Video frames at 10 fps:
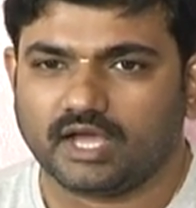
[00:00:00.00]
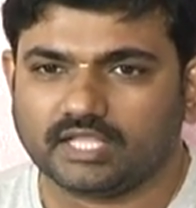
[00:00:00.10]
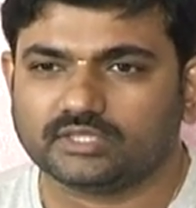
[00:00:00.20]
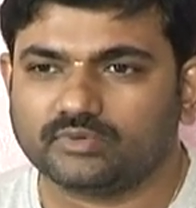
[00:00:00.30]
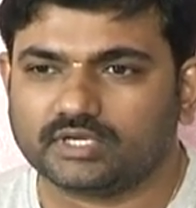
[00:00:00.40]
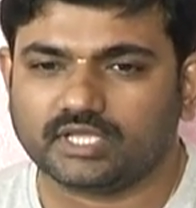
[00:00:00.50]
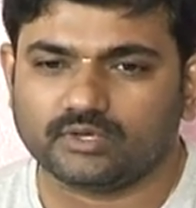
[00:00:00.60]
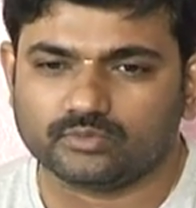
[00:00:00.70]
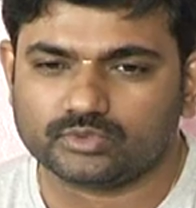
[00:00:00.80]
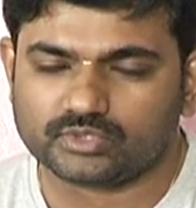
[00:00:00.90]
అంతవరకు
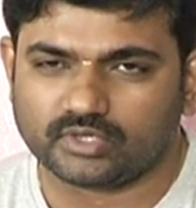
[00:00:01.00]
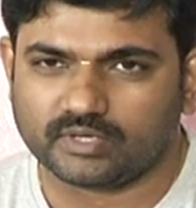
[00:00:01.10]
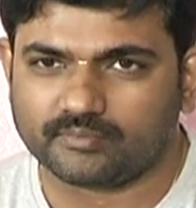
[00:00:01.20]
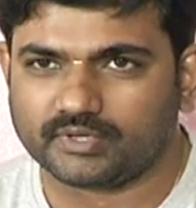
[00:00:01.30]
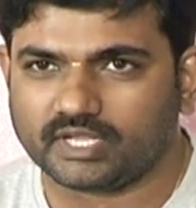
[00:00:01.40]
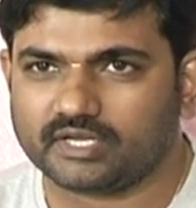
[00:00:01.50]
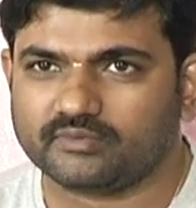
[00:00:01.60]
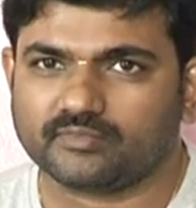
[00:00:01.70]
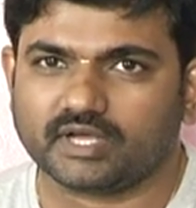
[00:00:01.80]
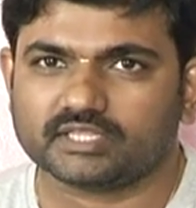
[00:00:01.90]
నూన్ షో
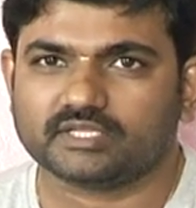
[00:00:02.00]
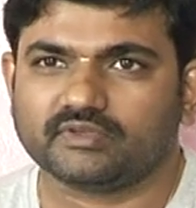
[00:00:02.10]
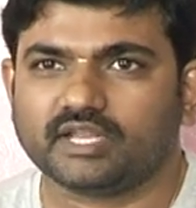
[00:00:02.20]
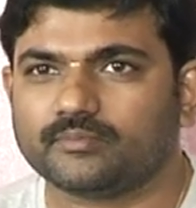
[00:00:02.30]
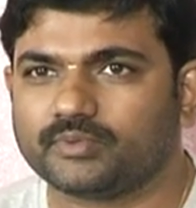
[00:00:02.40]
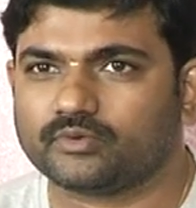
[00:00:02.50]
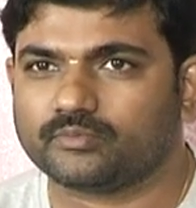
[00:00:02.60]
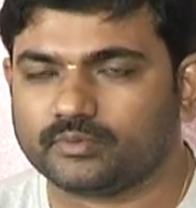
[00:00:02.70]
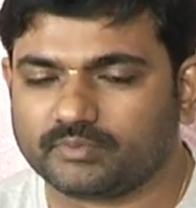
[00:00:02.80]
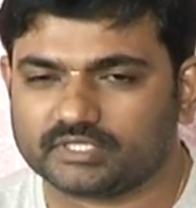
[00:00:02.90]
నింపడానికి మాత్రమే నా పేరు
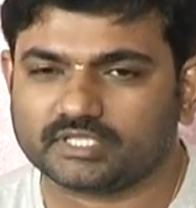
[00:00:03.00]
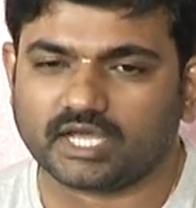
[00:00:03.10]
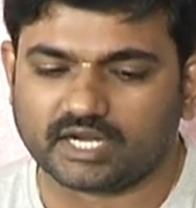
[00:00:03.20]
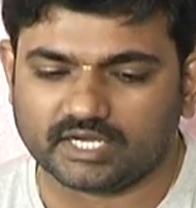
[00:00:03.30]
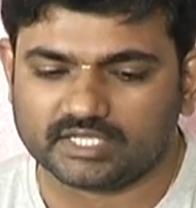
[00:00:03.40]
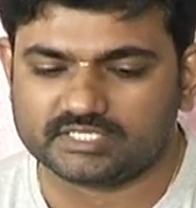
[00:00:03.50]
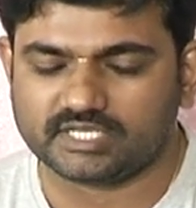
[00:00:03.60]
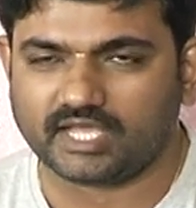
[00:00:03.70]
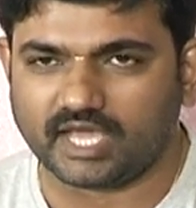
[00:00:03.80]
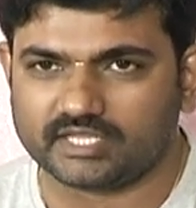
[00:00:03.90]
ఉపయోగపడుతుంది అక్కడి నుంచి
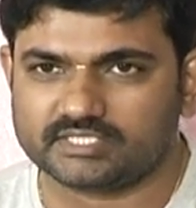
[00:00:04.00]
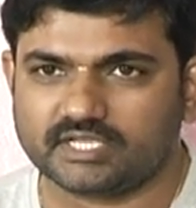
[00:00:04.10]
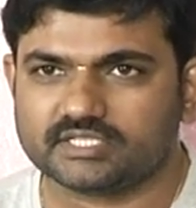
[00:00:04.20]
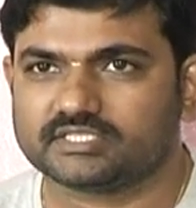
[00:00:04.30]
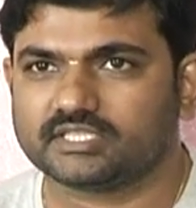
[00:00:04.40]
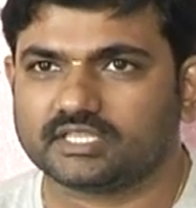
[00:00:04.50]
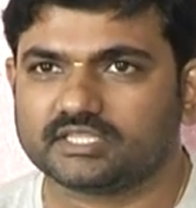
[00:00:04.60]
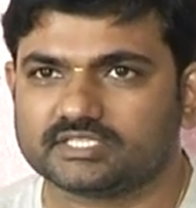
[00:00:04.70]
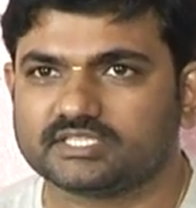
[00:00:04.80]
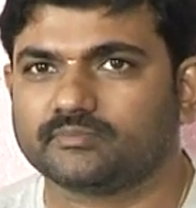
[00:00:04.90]
క్యారీ
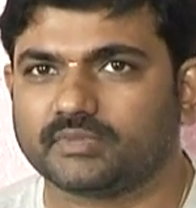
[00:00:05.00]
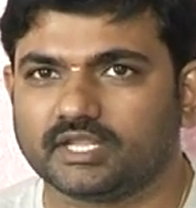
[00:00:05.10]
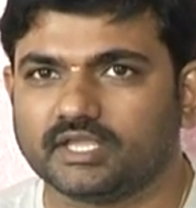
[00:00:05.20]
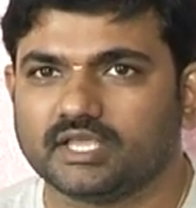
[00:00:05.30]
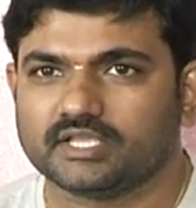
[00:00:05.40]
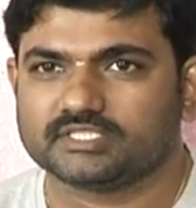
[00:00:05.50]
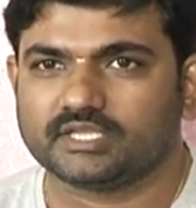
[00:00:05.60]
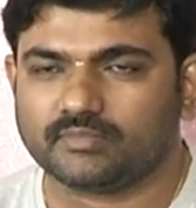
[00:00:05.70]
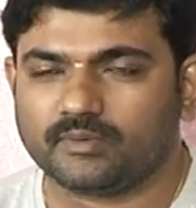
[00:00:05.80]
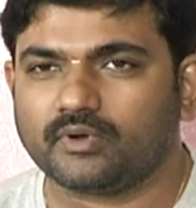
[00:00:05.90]
చేయాల్సిందంతా సినిమాని
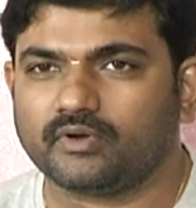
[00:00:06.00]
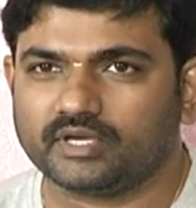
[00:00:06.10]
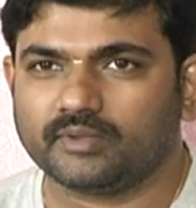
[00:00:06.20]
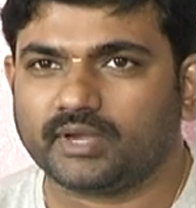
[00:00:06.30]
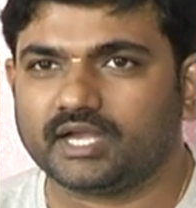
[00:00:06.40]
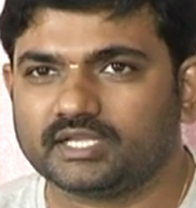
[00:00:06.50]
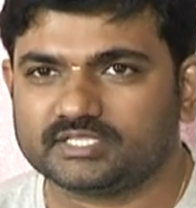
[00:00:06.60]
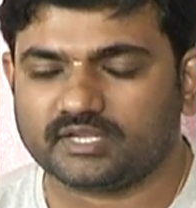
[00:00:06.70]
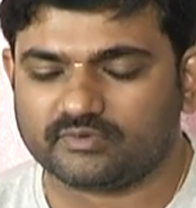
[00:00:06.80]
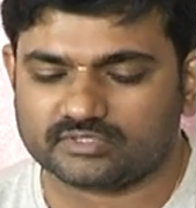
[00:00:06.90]
సినిమా బాగుంటే
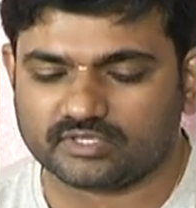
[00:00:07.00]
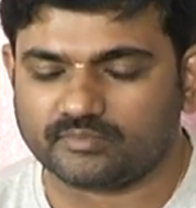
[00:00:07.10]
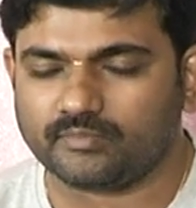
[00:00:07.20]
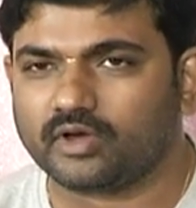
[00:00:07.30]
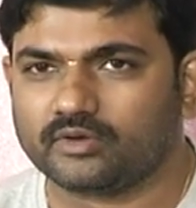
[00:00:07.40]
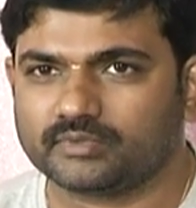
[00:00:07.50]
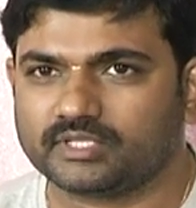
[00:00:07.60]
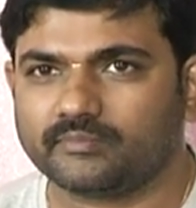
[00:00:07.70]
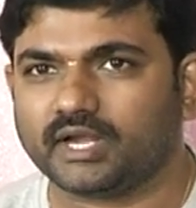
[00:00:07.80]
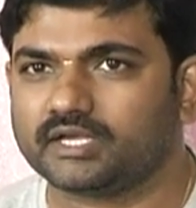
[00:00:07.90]
మ్యాట్నికి జనం వస్తారు
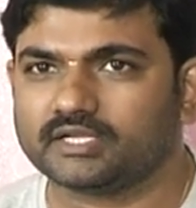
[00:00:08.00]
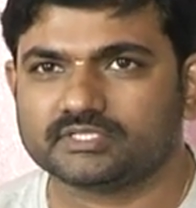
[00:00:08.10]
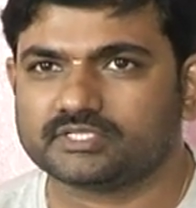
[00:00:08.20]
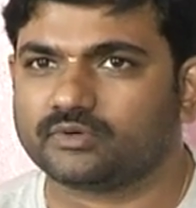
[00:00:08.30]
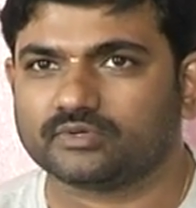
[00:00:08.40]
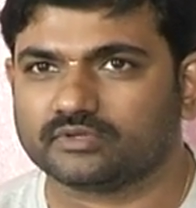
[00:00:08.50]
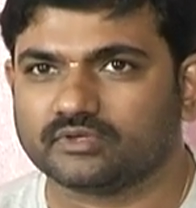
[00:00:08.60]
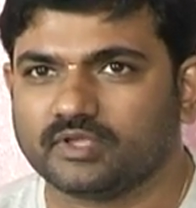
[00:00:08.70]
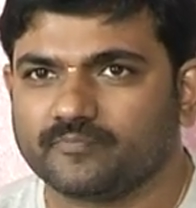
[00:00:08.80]
బాగోపోతే మ్యాట్ నుంచి అవుట్